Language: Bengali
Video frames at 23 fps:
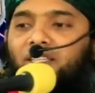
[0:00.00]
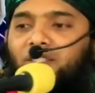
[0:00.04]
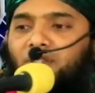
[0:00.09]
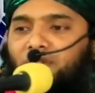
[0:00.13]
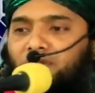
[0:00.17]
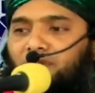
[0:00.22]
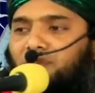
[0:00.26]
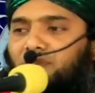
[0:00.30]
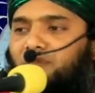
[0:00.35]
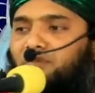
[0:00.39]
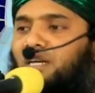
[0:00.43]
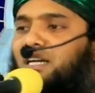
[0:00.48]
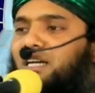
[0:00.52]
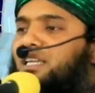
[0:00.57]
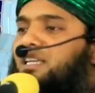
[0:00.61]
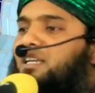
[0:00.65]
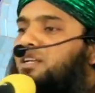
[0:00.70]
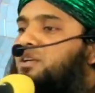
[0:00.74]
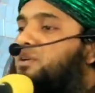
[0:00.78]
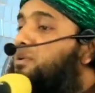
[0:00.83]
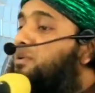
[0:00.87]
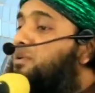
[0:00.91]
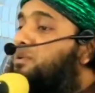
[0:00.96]
তোমার
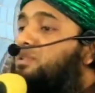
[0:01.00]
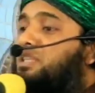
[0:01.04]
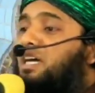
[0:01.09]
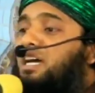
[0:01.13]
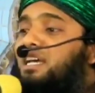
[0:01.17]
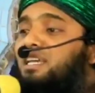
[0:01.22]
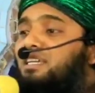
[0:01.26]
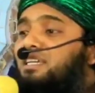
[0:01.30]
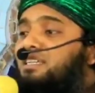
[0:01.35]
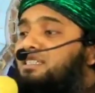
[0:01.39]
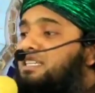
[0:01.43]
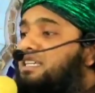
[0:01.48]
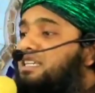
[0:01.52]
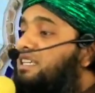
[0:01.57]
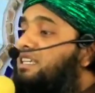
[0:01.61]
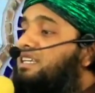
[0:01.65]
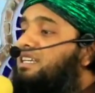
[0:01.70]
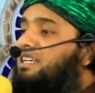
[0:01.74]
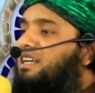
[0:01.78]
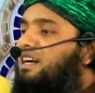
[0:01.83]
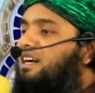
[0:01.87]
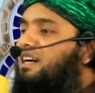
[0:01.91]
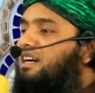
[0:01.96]
কোথায়
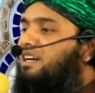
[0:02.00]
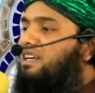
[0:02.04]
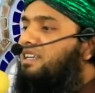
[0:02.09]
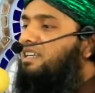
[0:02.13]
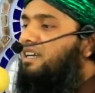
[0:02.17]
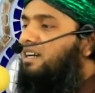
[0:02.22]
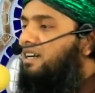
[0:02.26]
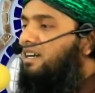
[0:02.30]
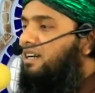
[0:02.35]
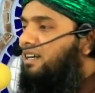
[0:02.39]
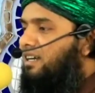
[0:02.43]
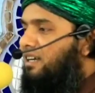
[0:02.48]
ঠিকানা